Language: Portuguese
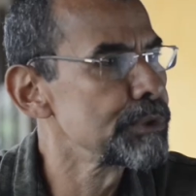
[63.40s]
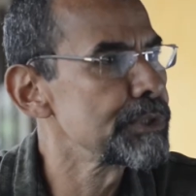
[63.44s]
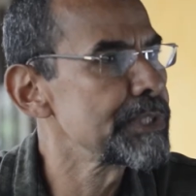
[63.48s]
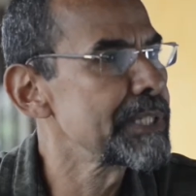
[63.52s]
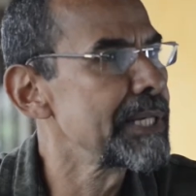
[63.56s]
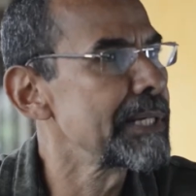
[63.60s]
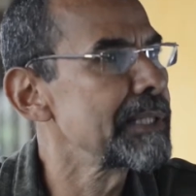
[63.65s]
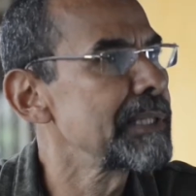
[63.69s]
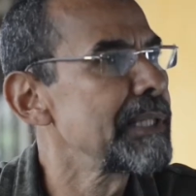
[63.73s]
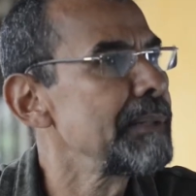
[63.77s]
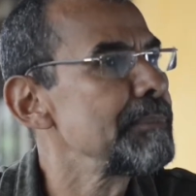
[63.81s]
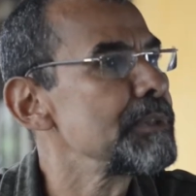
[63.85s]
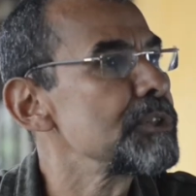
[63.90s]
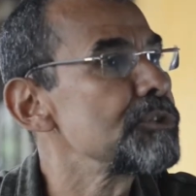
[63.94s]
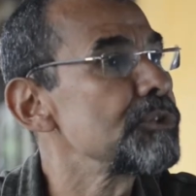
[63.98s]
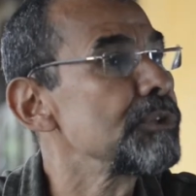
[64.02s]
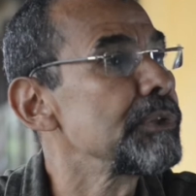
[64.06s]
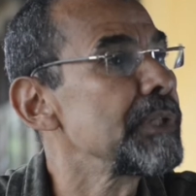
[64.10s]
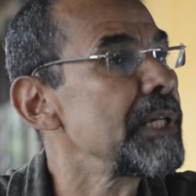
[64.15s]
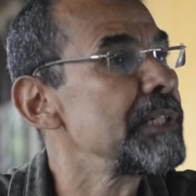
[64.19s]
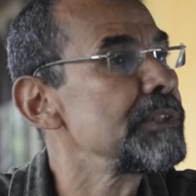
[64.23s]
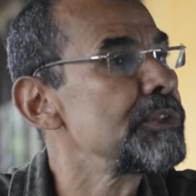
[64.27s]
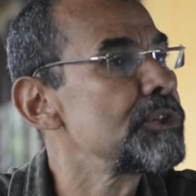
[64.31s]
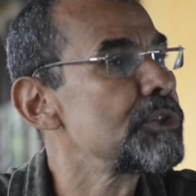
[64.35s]
Certame
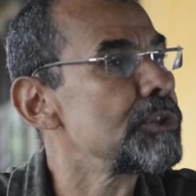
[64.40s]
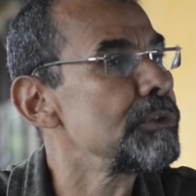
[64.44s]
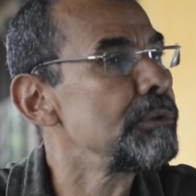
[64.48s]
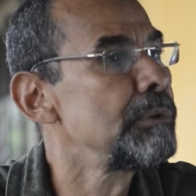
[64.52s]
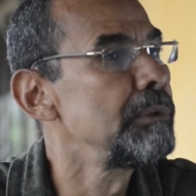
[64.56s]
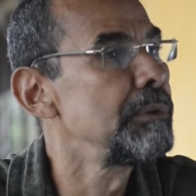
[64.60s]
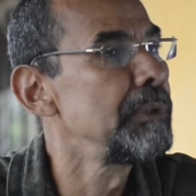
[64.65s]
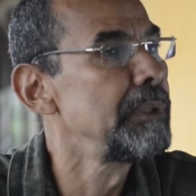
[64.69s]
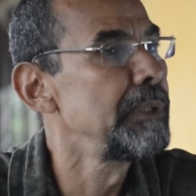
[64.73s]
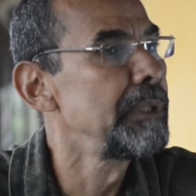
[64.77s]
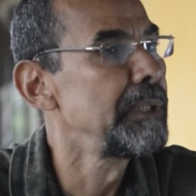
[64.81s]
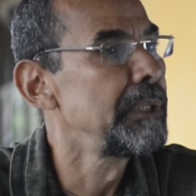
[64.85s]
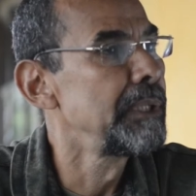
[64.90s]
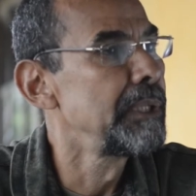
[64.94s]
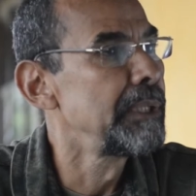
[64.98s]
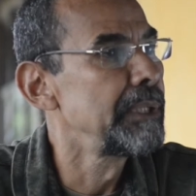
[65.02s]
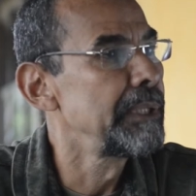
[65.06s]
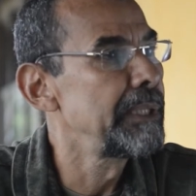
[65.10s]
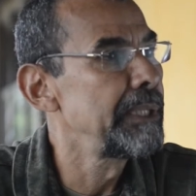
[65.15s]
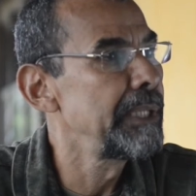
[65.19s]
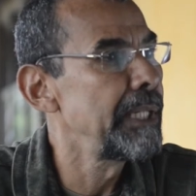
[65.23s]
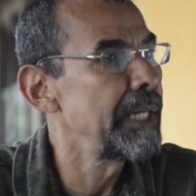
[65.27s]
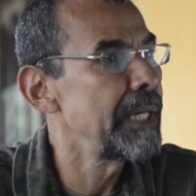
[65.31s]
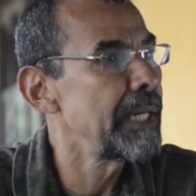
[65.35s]
Estudantil,
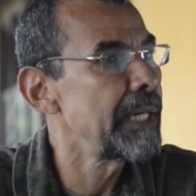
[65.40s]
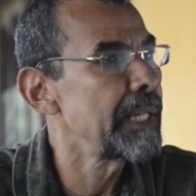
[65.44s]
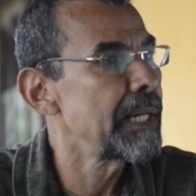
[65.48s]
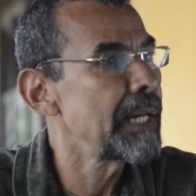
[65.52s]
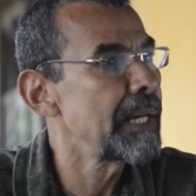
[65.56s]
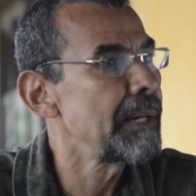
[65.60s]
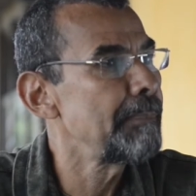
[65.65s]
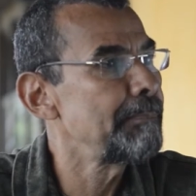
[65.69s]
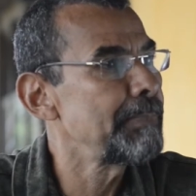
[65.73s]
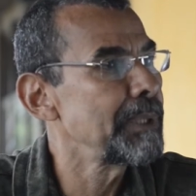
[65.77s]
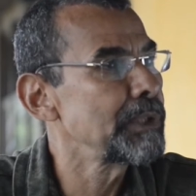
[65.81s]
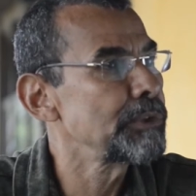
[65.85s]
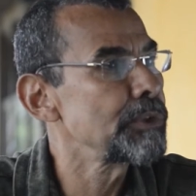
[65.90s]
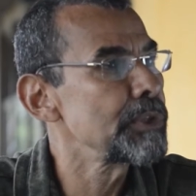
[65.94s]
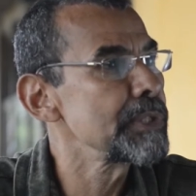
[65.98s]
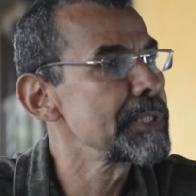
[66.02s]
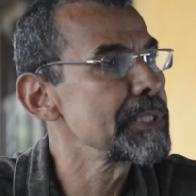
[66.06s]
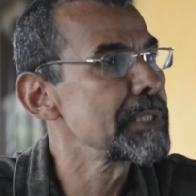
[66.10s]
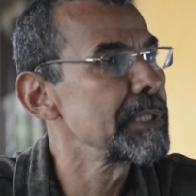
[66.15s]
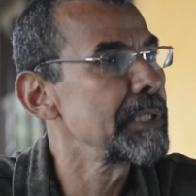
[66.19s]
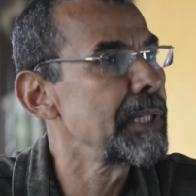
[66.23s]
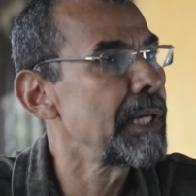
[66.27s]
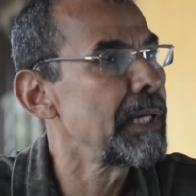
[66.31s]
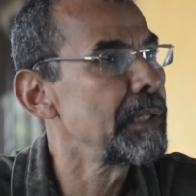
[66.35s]
que era
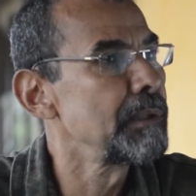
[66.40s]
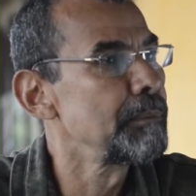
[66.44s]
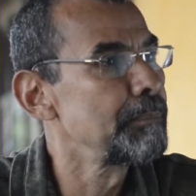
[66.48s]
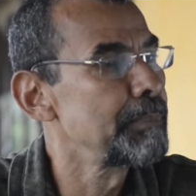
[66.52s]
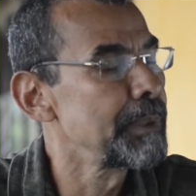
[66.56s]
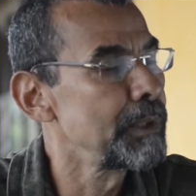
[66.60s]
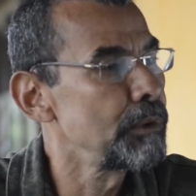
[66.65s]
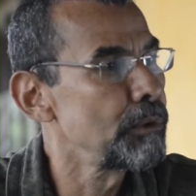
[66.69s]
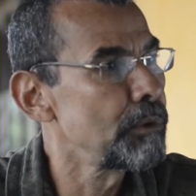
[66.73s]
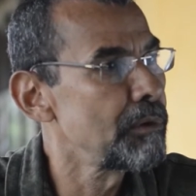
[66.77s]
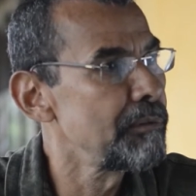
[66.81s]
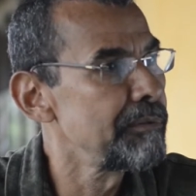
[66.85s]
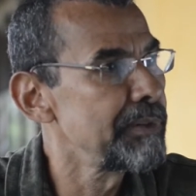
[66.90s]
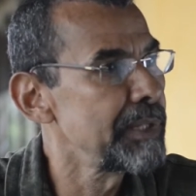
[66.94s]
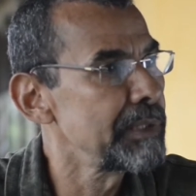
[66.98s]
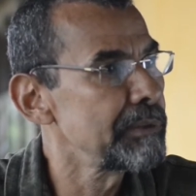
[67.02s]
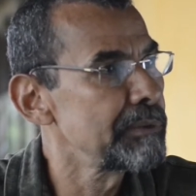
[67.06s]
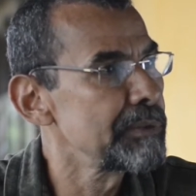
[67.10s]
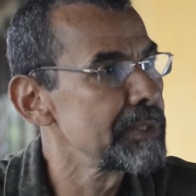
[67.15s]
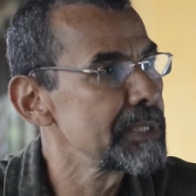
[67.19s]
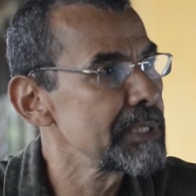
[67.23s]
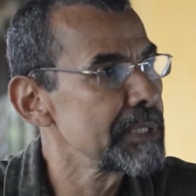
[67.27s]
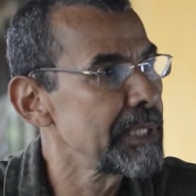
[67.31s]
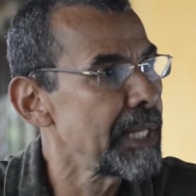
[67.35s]
patrocinado pelo governo
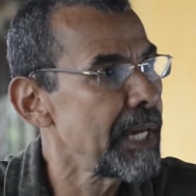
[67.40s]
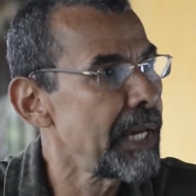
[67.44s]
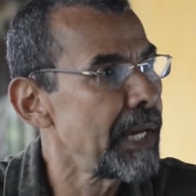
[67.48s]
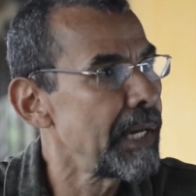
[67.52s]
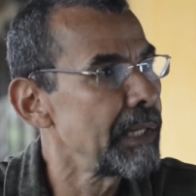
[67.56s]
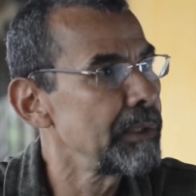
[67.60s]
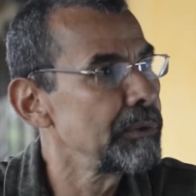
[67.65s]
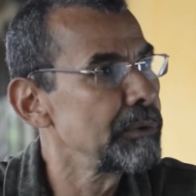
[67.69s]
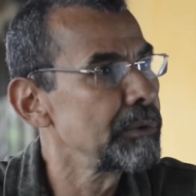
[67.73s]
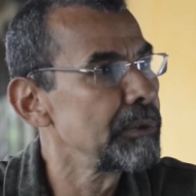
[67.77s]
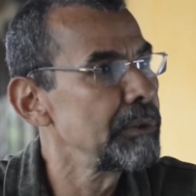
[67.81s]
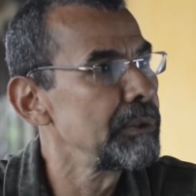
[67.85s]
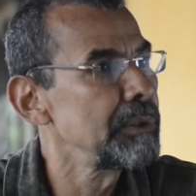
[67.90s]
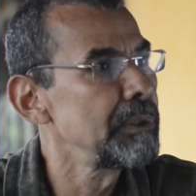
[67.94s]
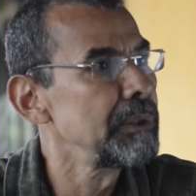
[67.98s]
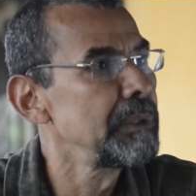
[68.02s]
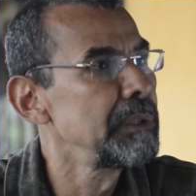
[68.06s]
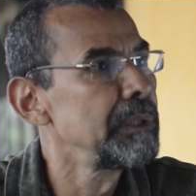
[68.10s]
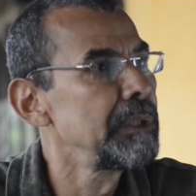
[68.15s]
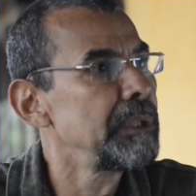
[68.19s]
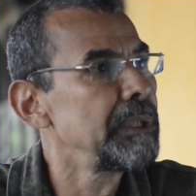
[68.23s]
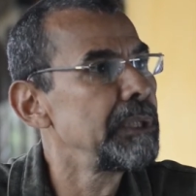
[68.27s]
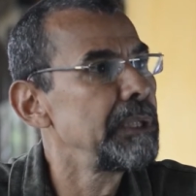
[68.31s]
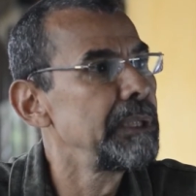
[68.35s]
do estado
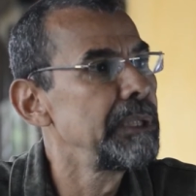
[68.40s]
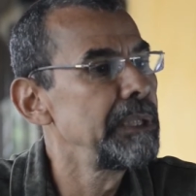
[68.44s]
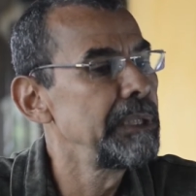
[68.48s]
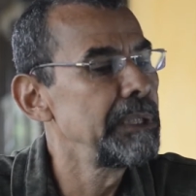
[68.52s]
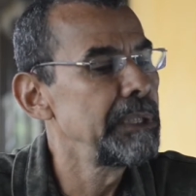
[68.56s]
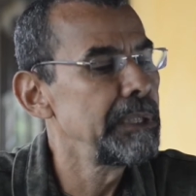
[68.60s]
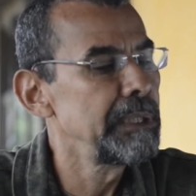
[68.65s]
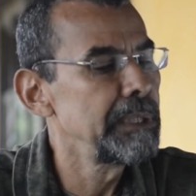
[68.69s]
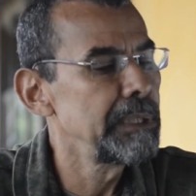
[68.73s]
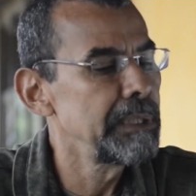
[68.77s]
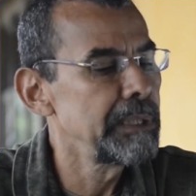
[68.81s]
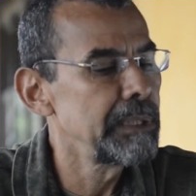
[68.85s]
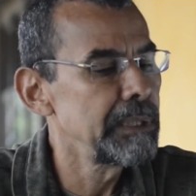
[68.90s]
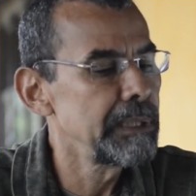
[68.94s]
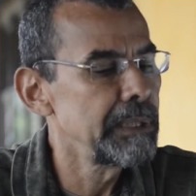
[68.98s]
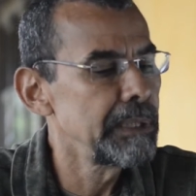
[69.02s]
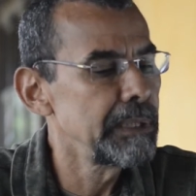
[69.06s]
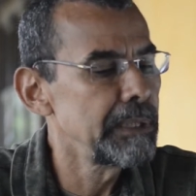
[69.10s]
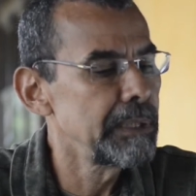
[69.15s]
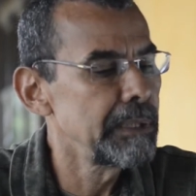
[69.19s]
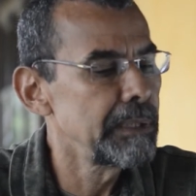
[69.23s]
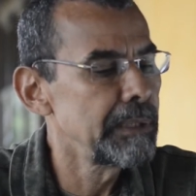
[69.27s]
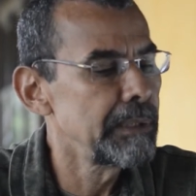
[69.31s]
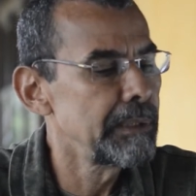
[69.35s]

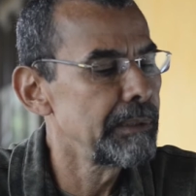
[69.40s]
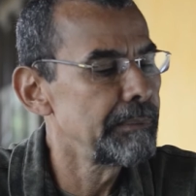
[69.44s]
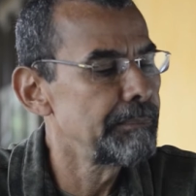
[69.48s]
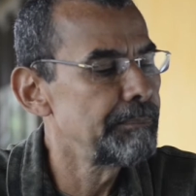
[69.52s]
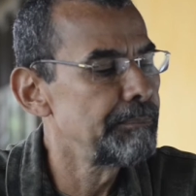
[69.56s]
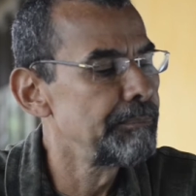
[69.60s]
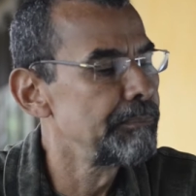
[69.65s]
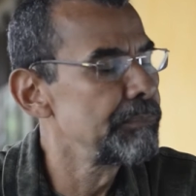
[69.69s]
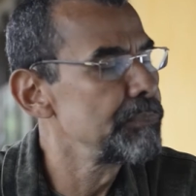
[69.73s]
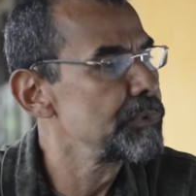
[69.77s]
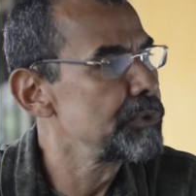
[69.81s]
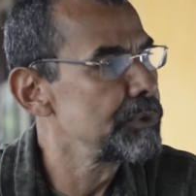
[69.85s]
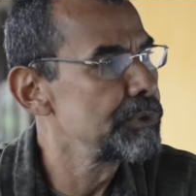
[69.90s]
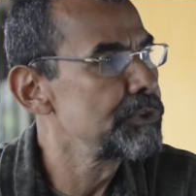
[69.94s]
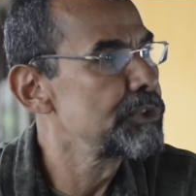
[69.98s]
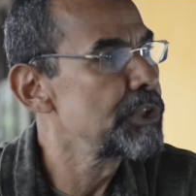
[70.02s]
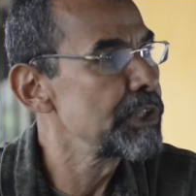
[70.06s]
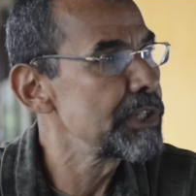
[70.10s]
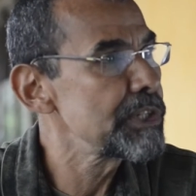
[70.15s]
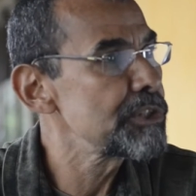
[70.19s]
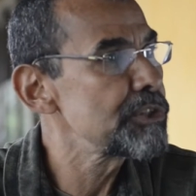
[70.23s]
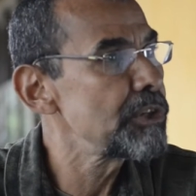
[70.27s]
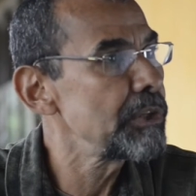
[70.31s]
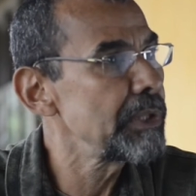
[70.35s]
e
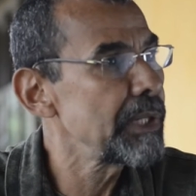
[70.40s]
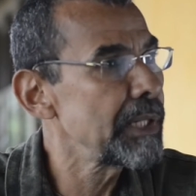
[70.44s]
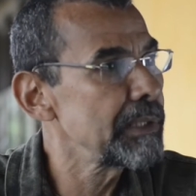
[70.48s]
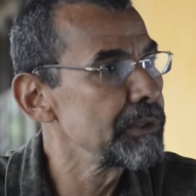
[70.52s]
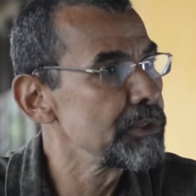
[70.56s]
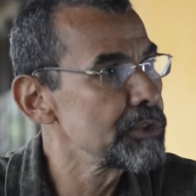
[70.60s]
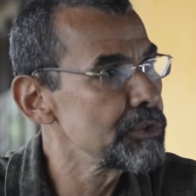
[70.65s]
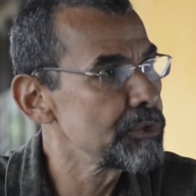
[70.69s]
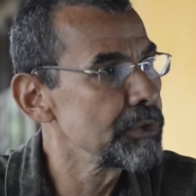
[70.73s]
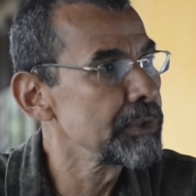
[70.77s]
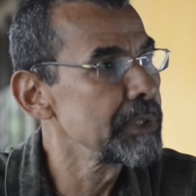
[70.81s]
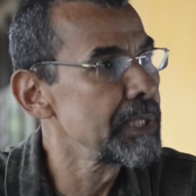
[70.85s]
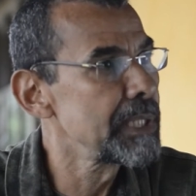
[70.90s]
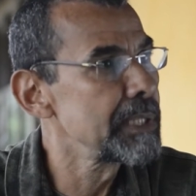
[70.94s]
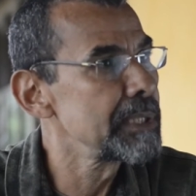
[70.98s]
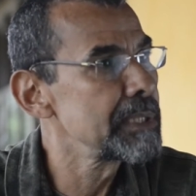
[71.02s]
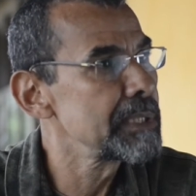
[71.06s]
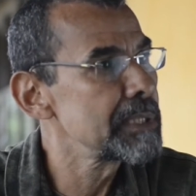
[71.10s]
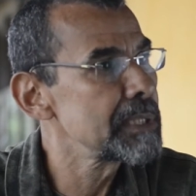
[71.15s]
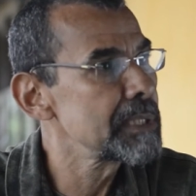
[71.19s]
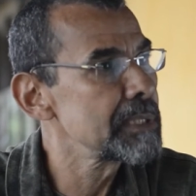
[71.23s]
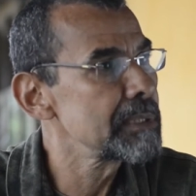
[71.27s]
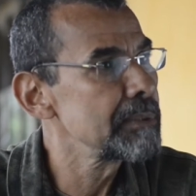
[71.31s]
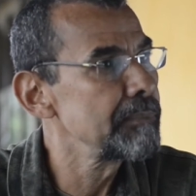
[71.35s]
direcionado a
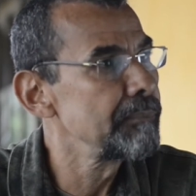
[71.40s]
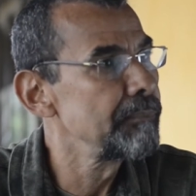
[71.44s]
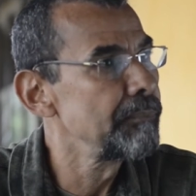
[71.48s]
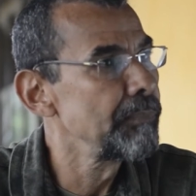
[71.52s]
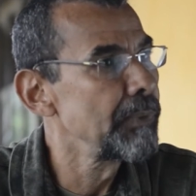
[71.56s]
estudantes.